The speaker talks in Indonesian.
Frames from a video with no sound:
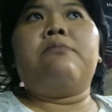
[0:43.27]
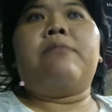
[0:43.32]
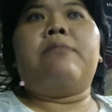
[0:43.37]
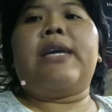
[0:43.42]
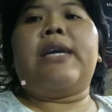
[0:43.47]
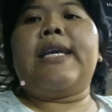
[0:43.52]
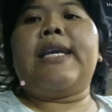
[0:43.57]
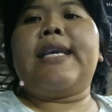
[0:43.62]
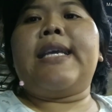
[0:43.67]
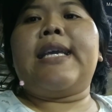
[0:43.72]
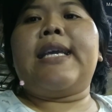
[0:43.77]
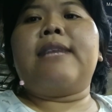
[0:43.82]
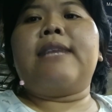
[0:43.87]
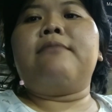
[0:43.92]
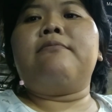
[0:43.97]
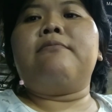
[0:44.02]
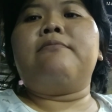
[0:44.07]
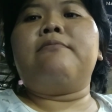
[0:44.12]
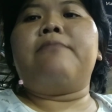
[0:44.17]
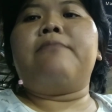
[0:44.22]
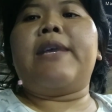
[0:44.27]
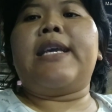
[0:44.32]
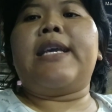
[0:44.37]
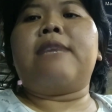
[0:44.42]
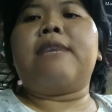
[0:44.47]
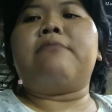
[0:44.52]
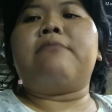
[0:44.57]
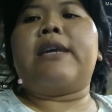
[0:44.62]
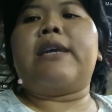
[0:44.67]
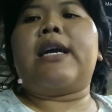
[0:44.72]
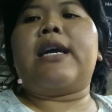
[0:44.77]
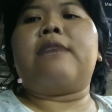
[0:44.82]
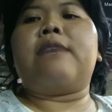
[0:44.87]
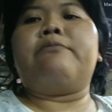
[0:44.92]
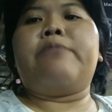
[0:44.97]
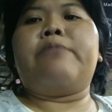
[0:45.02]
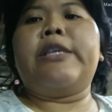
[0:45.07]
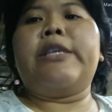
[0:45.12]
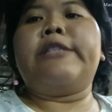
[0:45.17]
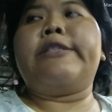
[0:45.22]
pengen pengen makan
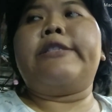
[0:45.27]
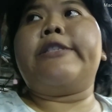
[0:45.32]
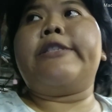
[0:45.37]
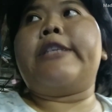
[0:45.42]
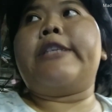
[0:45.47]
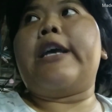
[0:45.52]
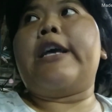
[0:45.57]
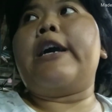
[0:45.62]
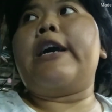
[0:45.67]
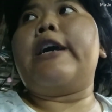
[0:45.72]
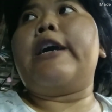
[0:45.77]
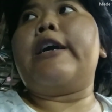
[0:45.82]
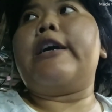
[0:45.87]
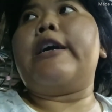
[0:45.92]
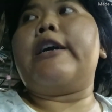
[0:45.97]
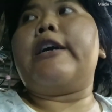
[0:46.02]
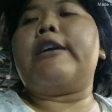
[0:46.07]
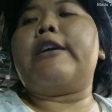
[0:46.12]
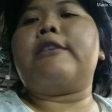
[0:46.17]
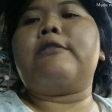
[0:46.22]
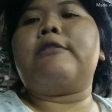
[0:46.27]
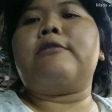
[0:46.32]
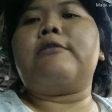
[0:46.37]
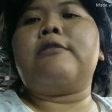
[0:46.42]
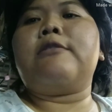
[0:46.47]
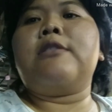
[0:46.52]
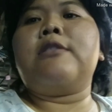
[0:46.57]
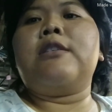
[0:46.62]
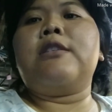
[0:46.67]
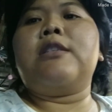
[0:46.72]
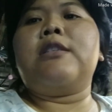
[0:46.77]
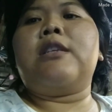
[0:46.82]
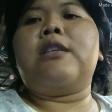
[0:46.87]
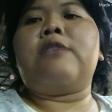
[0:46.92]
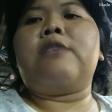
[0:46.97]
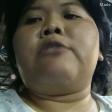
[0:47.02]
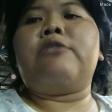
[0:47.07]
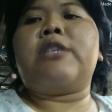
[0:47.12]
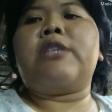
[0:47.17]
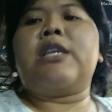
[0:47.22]
pizza ya
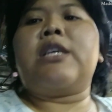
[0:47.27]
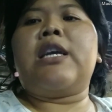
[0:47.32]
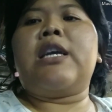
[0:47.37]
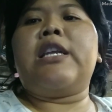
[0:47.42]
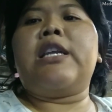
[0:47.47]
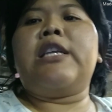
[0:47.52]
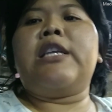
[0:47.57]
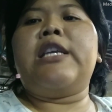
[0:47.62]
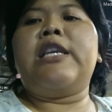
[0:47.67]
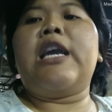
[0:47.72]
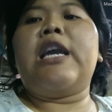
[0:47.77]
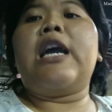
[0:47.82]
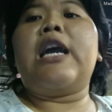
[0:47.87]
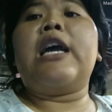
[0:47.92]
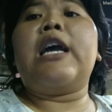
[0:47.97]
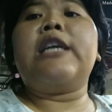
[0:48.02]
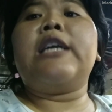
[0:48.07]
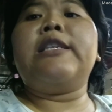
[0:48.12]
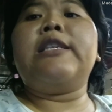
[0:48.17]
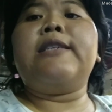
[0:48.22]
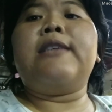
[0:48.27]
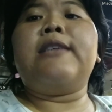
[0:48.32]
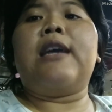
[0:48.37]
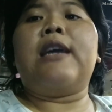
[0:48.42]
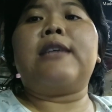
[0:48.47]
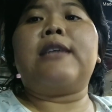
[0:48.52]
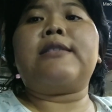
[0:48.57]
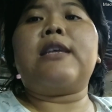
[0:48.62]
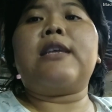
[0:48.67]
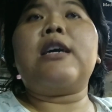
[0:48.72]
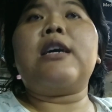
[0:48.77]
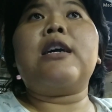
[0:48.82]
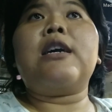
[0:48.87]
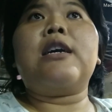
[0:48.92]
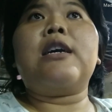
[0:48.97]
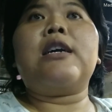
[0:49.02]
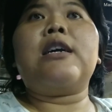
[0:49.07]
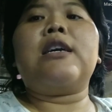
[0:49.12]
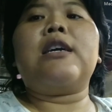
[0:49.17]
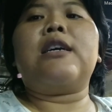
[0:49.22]
gue sekarang ada di Adiasa
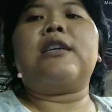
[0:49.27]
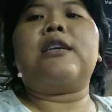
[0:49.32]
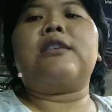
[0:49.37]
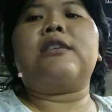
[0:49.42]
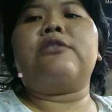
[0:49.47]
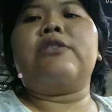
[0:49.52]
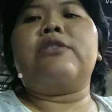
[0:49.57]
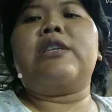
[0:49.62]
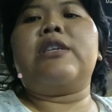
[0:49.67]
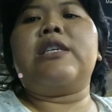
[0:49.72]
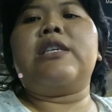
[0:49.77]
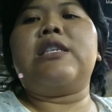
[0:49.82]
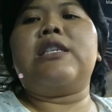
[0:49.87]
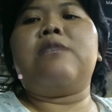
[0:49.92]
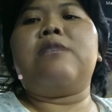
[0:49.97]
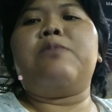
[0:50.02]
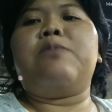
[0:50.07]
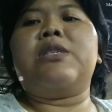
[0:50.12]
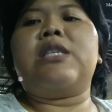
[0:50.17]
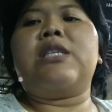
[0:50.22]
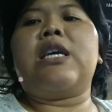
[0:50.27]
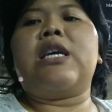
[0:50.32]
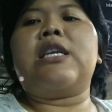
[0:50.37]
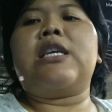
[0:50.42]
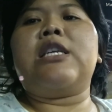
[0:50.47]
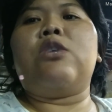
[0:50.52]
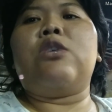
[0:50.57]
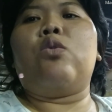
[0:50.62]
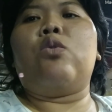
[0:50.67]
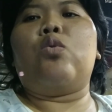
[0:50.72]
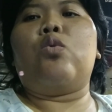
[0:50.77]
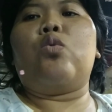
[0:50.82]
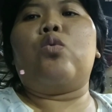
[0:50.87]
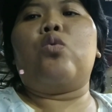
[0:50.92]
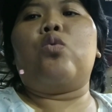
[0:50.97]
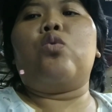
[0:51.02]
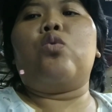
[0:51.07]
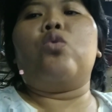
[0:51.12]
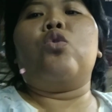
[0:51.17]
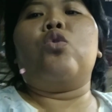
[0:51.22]
gue lagi di pizzario
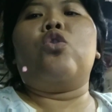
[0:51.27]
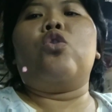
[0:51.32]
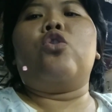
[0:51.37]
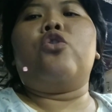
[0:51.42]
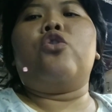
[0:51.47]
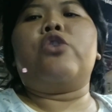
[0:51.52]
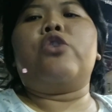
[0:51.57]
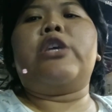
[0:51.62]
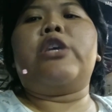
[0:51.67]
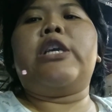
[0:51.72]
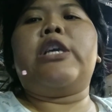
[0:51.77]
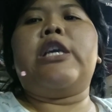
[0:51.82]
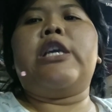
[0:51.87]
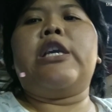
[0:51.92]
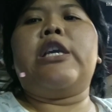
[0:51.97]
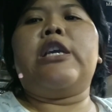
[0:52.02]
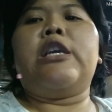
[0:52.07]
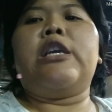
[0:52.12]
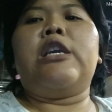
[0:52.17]
oke